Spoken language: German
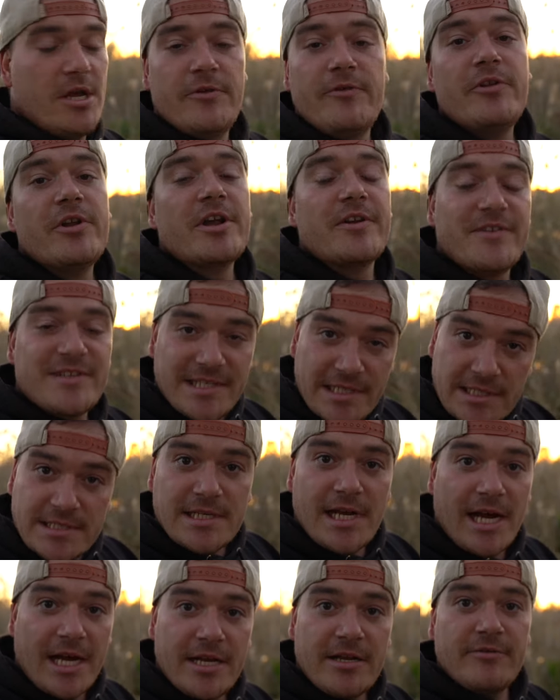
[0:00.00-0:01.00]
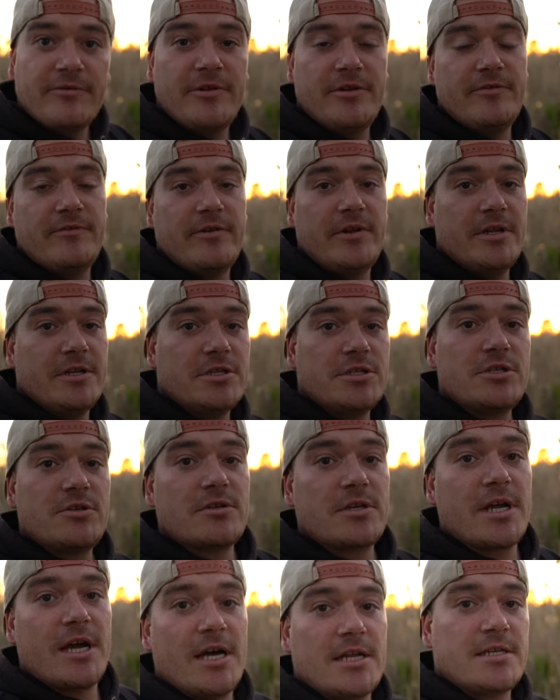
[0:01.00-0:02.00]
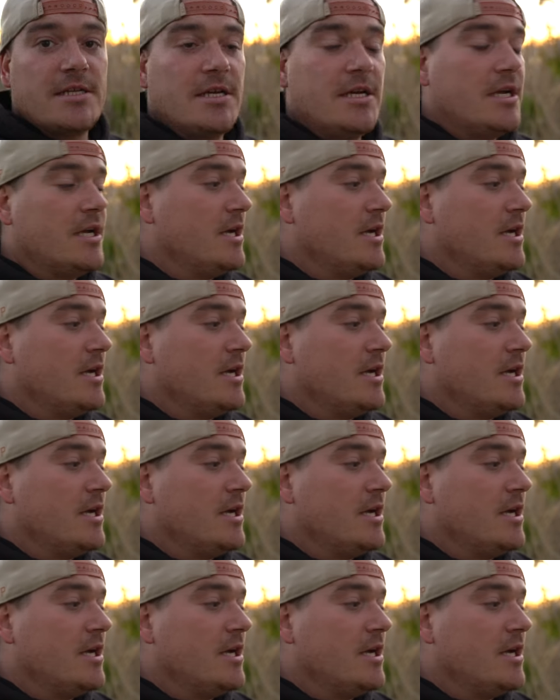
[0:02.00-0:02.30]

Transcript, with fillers: für eine gewisse Zeit auf jeden Fall in Stuttgart.